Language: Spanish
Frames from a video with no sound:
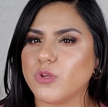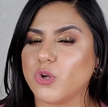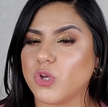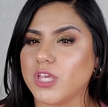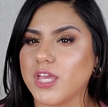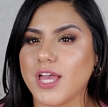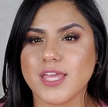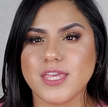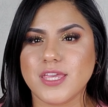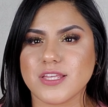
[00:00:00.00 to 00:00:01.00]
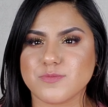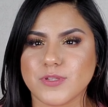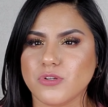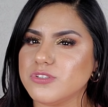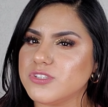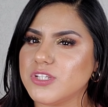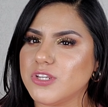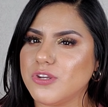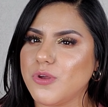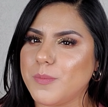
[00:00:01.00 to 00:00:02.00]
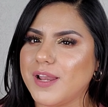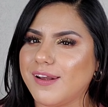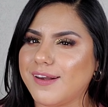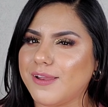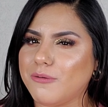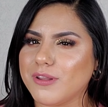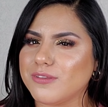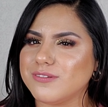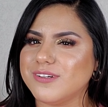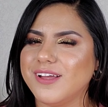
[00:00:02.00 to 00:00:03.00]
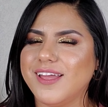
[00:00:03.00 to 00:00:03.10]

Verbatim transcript: biología y español, si no mal recuerdo.